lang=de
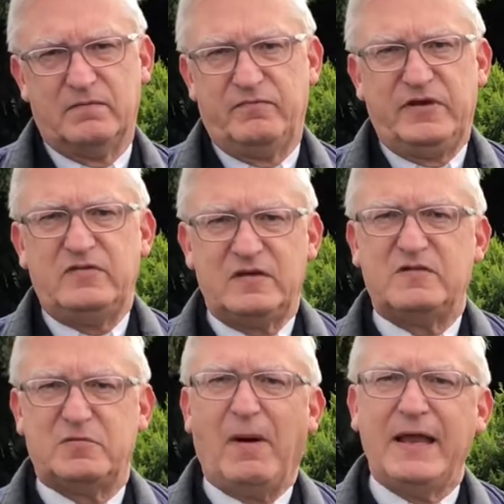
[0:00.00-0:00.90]
Wie
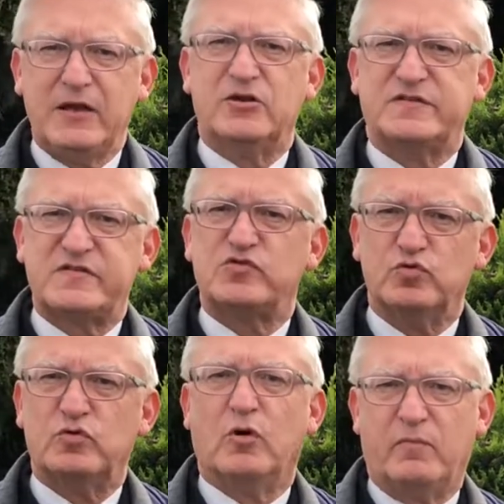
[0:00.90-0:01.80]
sieht meine
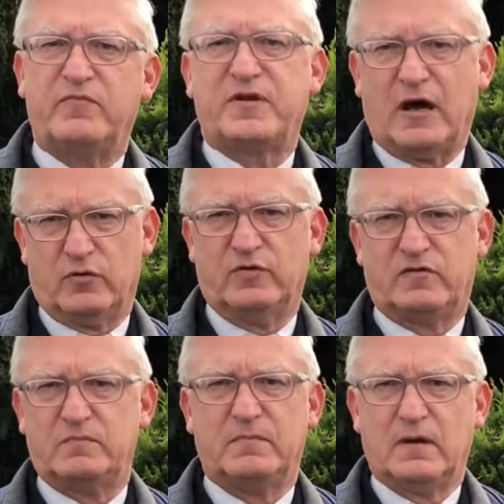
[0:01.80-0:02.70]
Zukunft
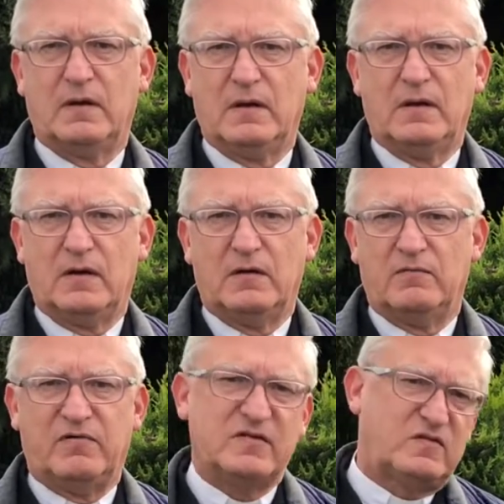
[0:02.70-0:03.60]
aus?
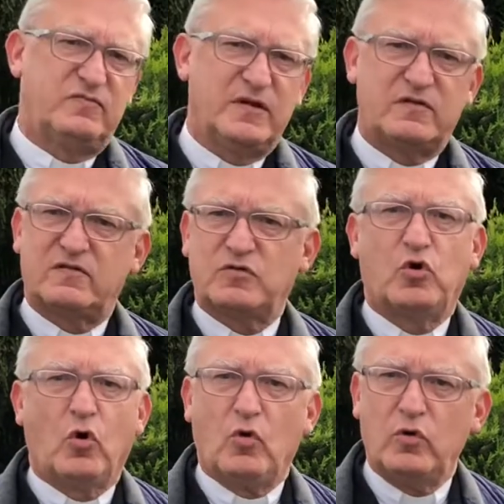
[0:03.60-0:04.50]
was wird
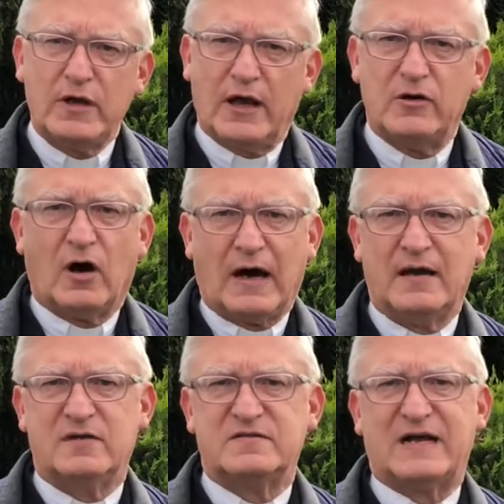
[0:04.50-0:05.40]
Corona noch
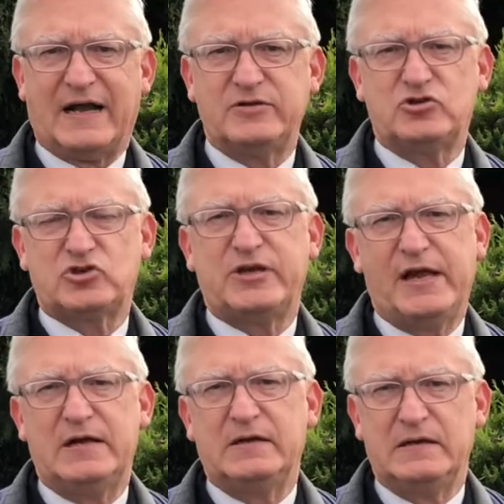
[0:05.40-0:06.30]
alles
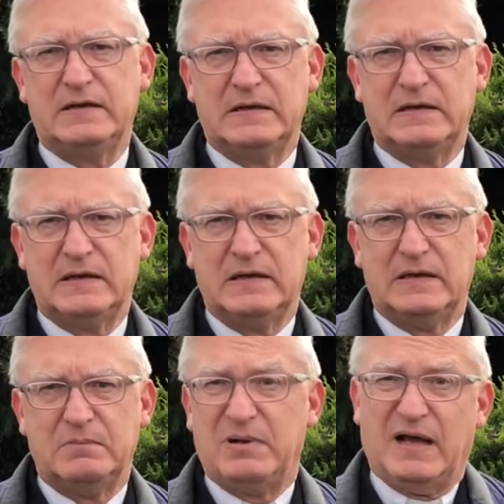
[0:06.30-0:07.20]
anstellen?
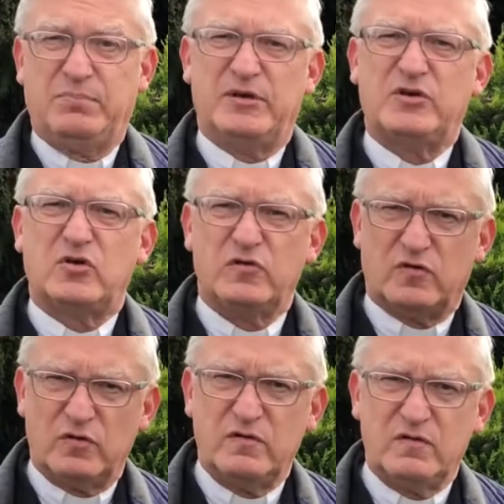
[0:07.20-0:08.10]
Bleibe ich
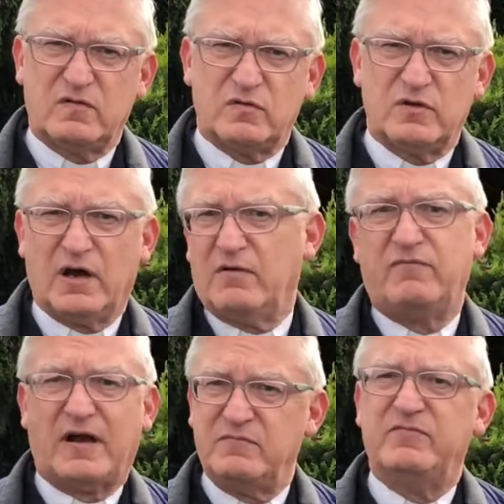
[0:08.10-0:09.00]
gesund oder
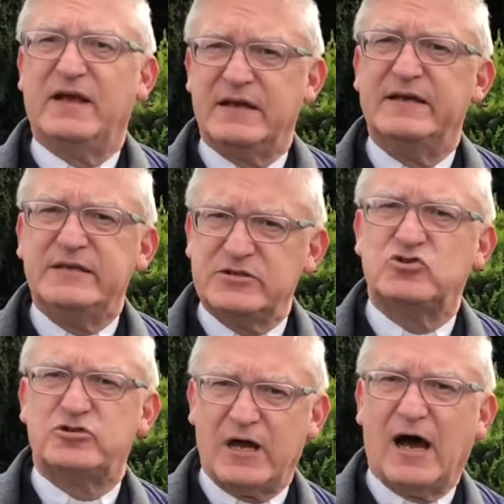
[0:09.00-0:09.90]
wann werde ich
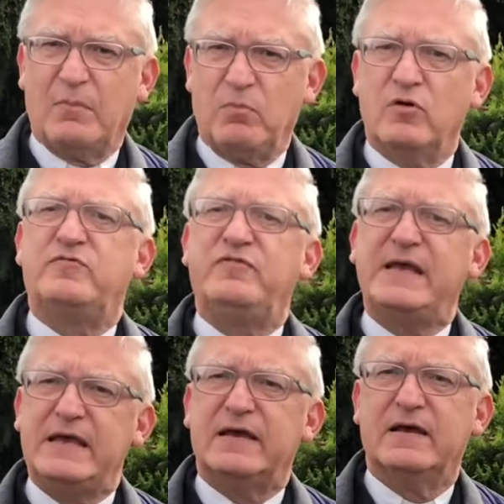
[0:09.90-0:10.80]
sterben und
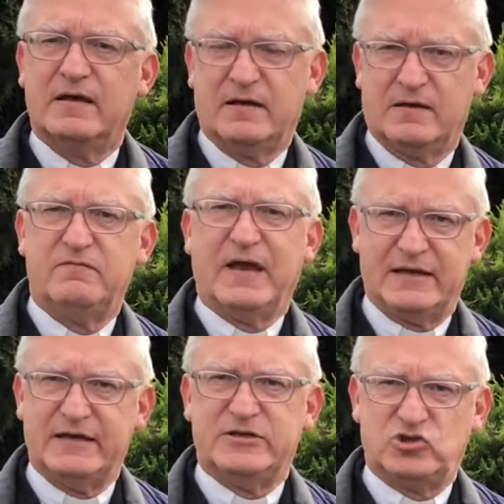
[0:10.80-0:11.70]
wie
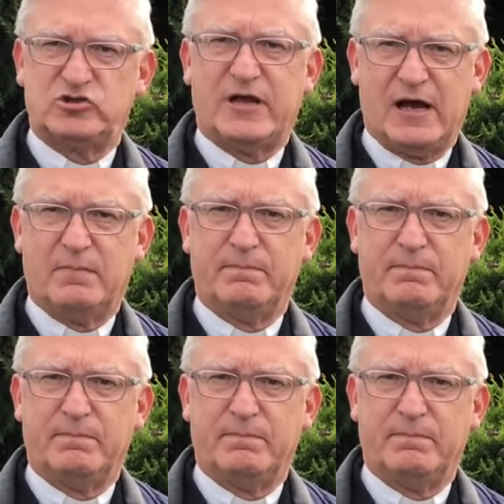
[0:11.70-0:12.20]
werde ich sterben?